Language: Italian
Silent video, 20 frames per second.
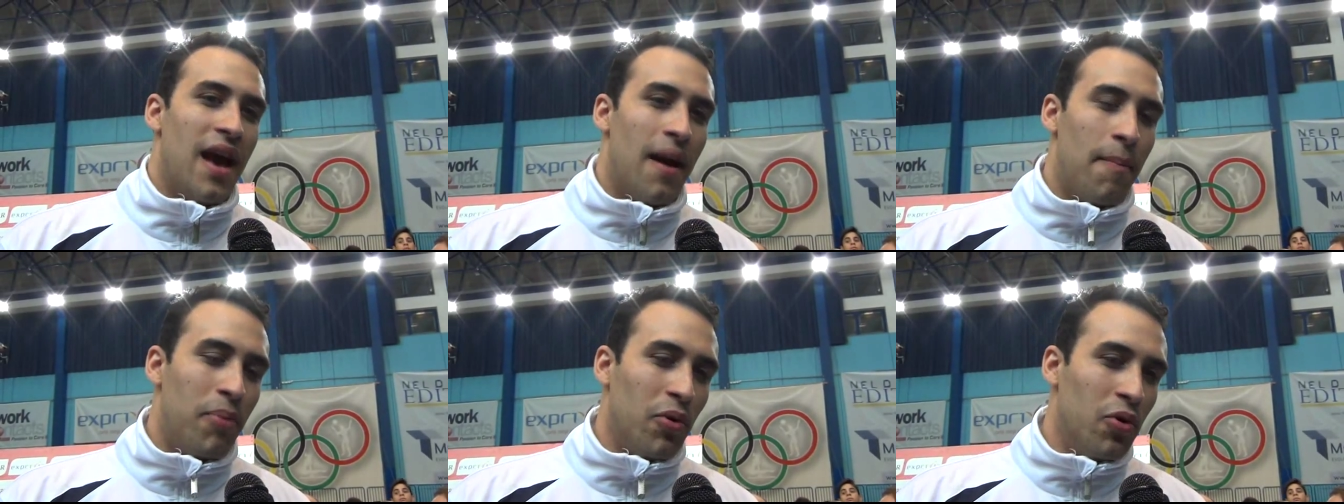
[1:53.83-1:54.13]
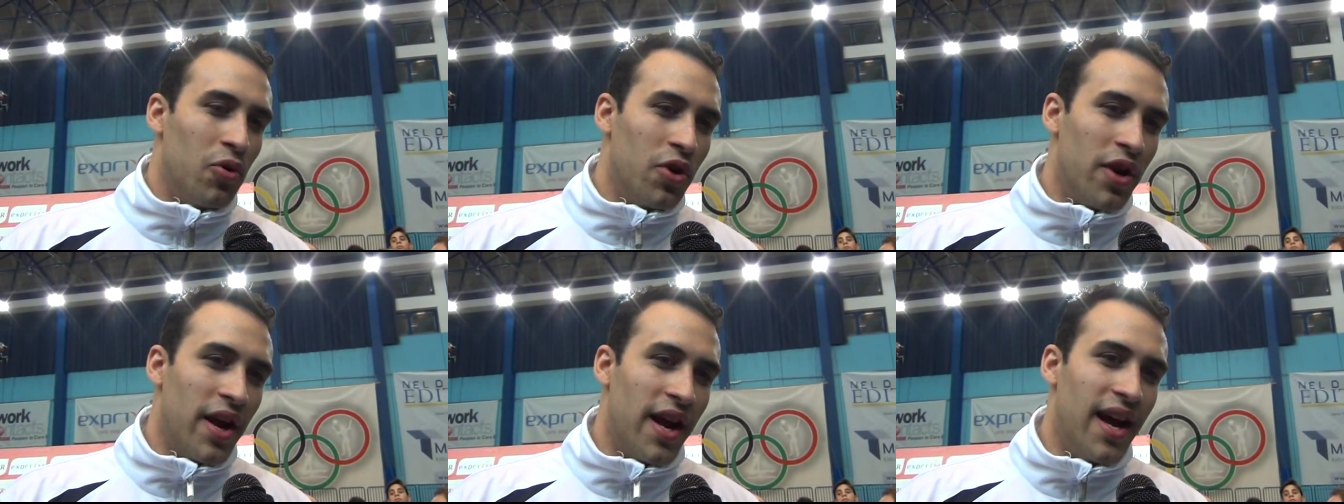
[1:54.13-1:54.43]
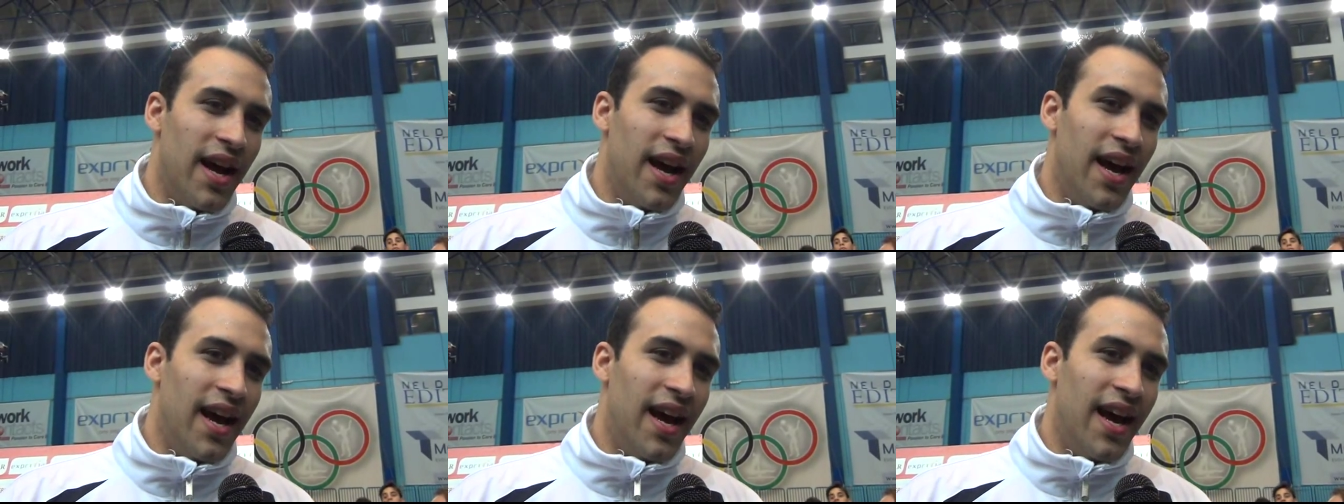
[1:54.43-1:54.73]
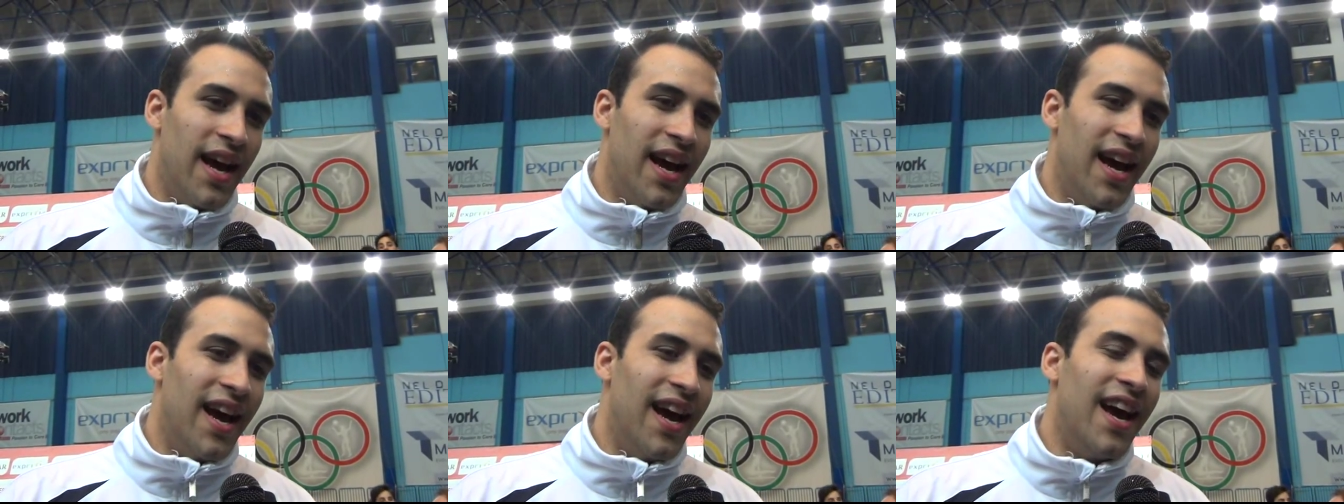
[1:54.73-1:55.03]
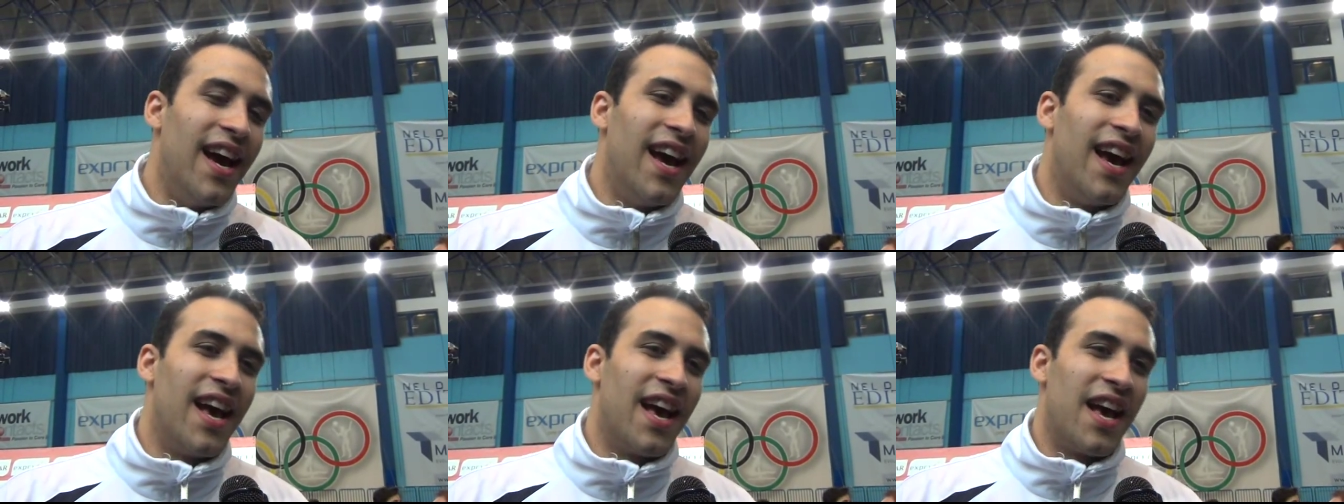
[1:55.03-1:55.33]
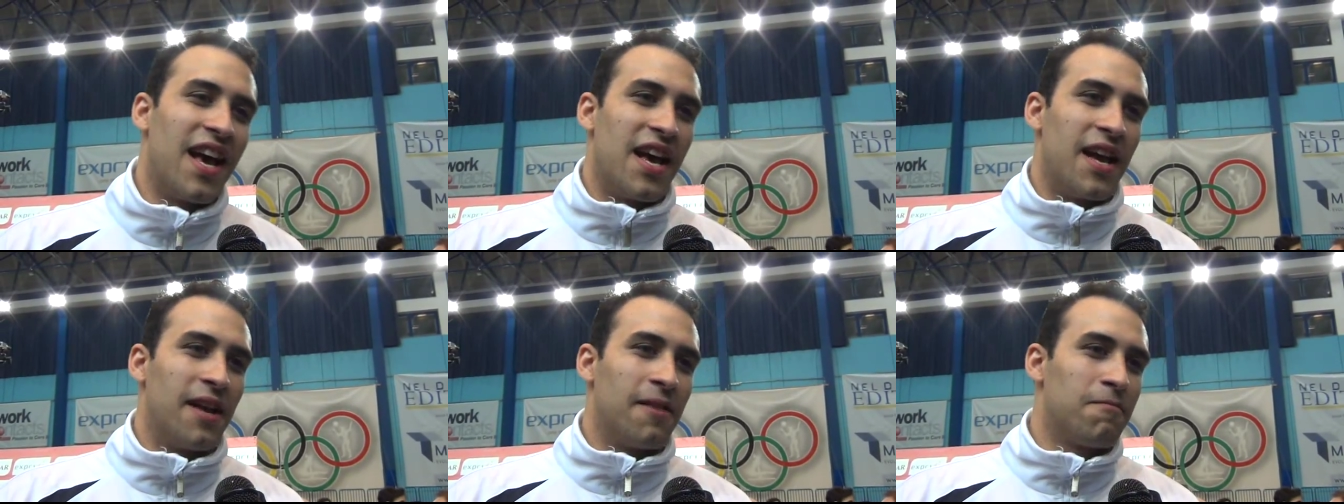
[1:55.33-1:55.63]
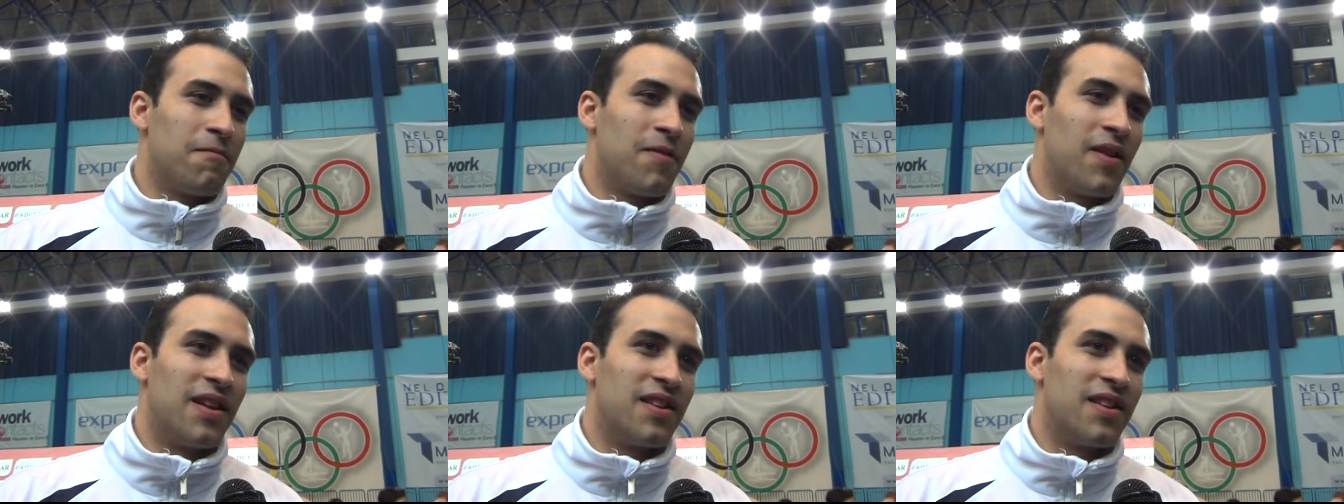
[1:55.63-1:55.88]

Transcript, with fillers: eppure eh,